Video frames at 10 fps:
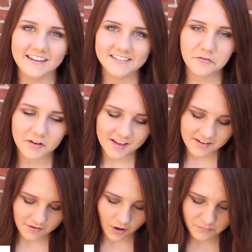Die nächste
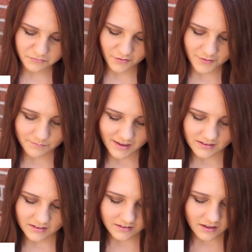Frage kommt von
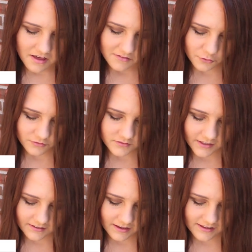Maddie. Gucken
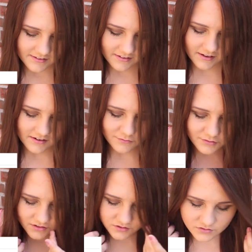deine Eltern deine
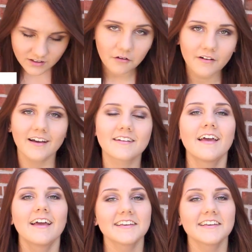Videos auch an?